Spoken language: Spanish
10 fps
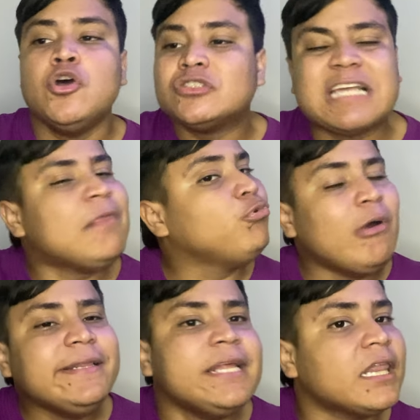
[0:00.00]
O sea, no
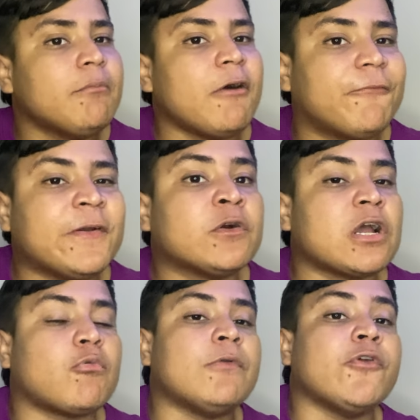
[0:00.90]
hay nada más feo
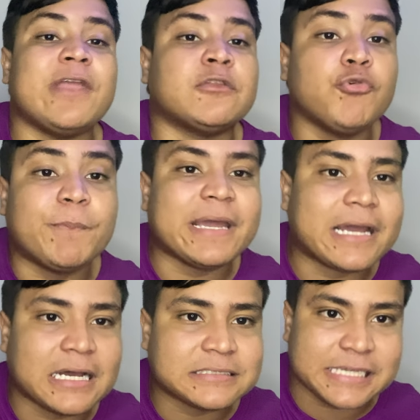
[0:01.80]
que cuando ya tú
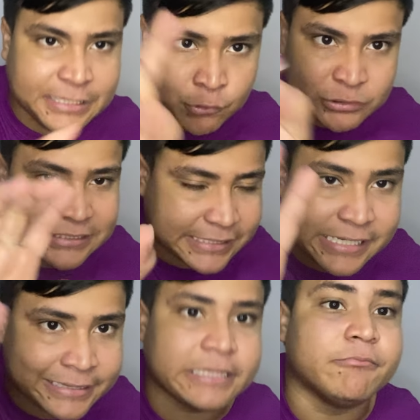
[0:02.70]
pecas y no te
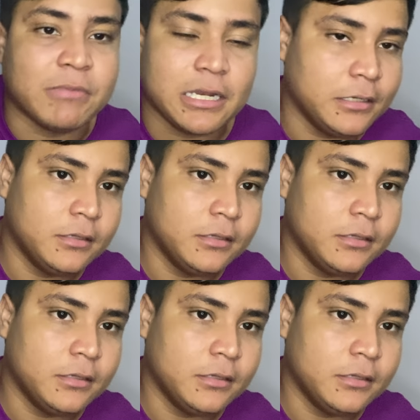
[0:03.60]
sientes mal.